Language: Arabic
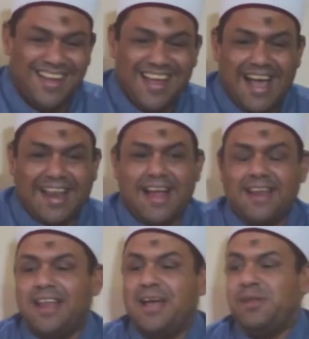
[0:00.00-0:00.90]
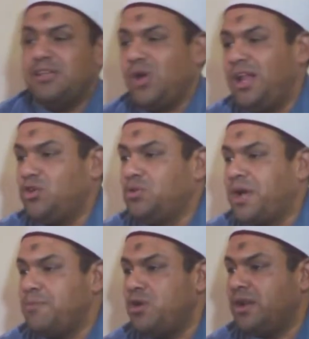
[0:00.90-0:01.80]
الآن أنا أمليت عليكم
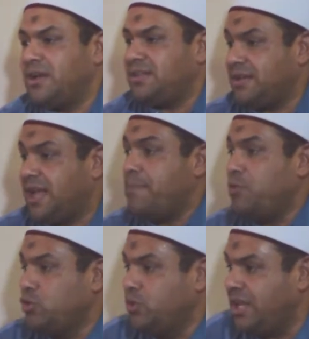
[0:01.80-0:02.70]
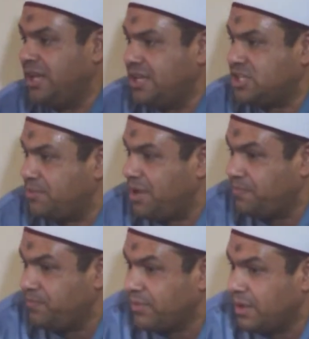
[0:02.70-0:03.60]
كم ورقة كم عنوانا يا شباب؟
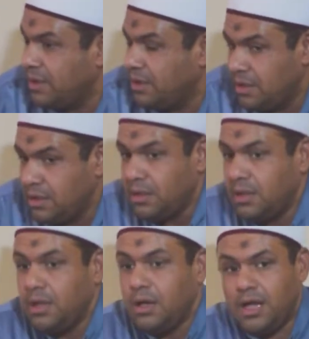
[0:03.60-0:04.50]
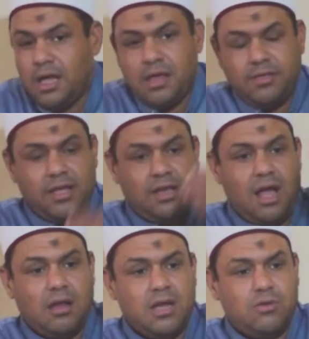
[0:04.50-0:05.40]
هذه
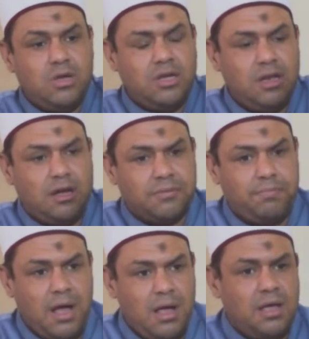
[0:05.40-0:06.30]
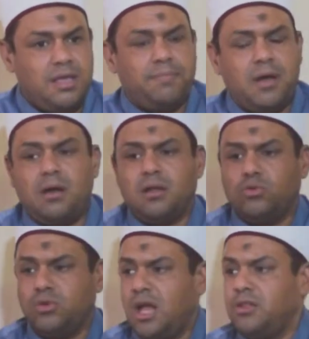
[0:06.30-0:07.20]
العناوين الأربعة
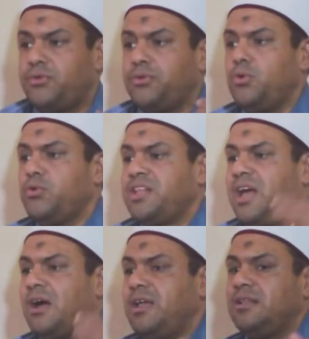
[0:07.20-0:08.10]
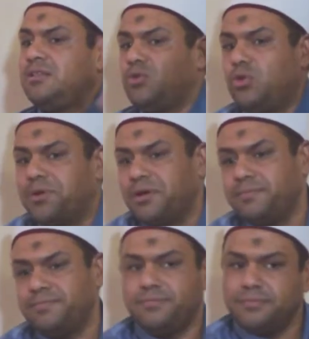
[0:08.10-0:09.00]
عبارة عن ثلث العقيدة الكبرى
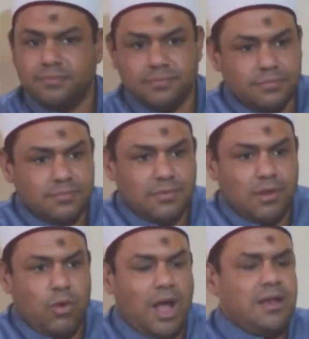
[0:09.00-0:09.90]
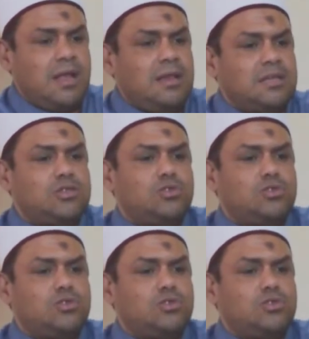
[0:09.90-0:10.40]
وأنا لست